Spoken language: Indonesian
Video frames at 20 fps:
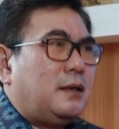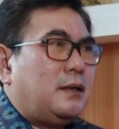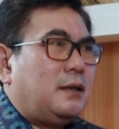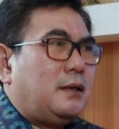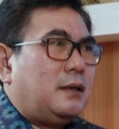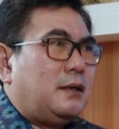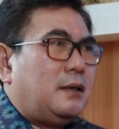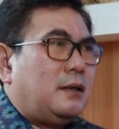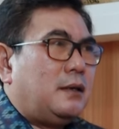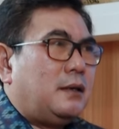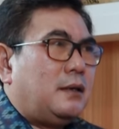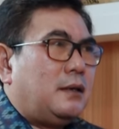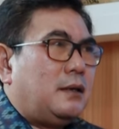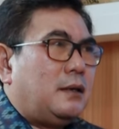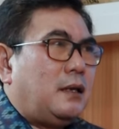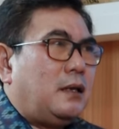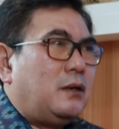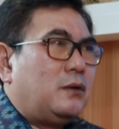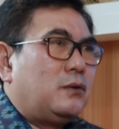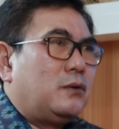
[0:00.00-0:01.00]
Eh,
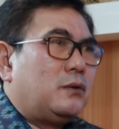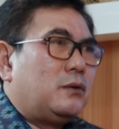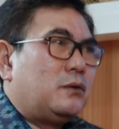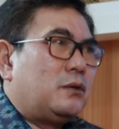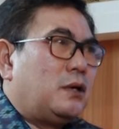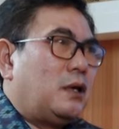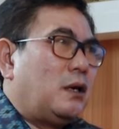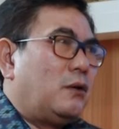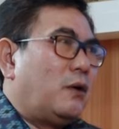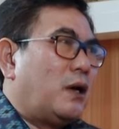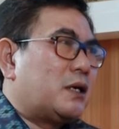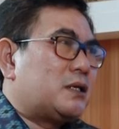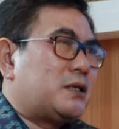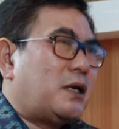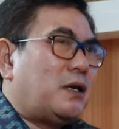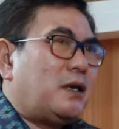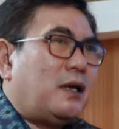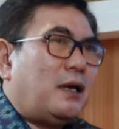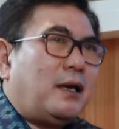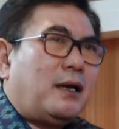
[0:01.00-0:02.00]
lalu di luar
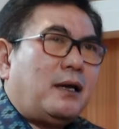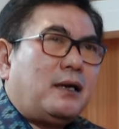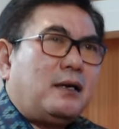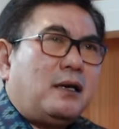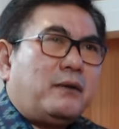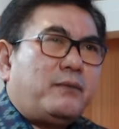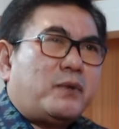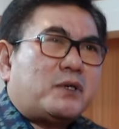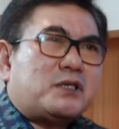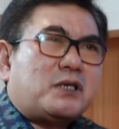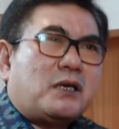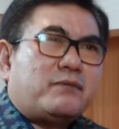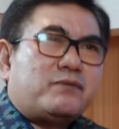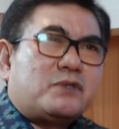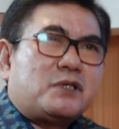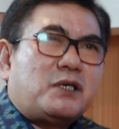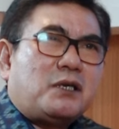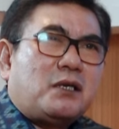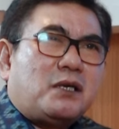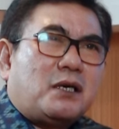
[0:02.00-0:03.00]
sana ada
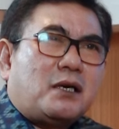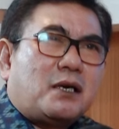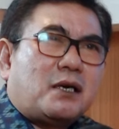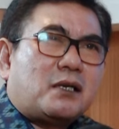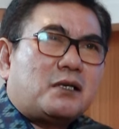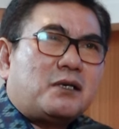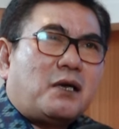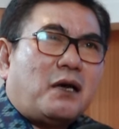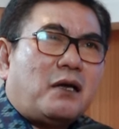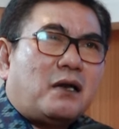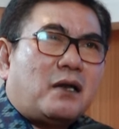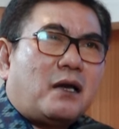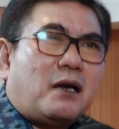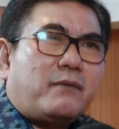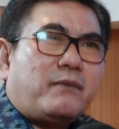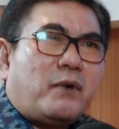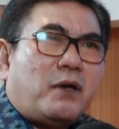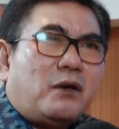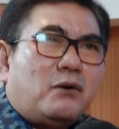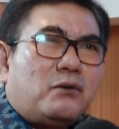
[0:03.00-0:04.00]
persepsi kerjaan
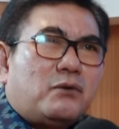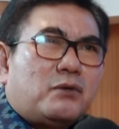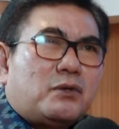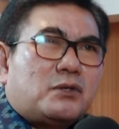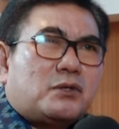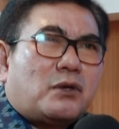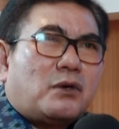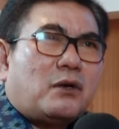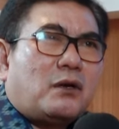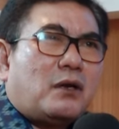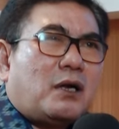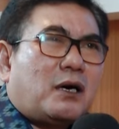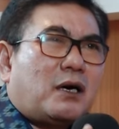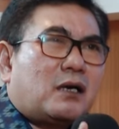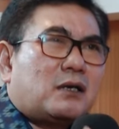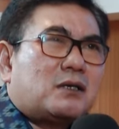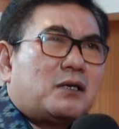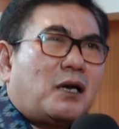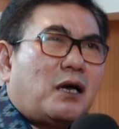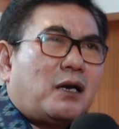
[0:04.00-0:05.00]
KPU itu seolah-olah
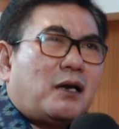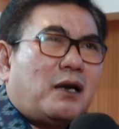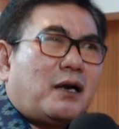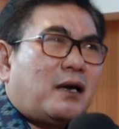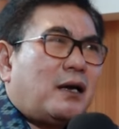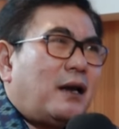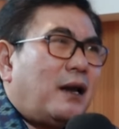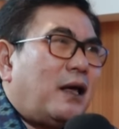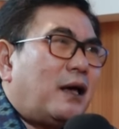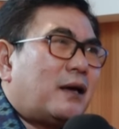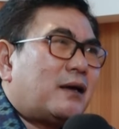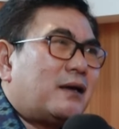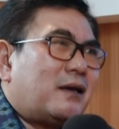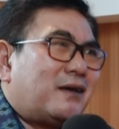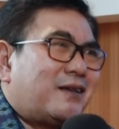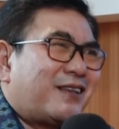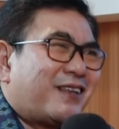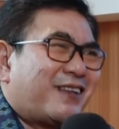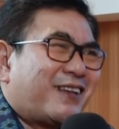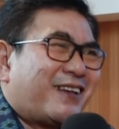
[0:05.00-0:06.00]
kerjaan
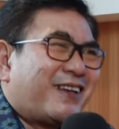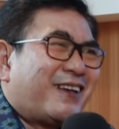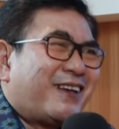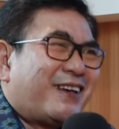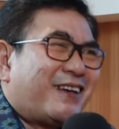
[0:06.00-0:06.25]
laki-laki gitu.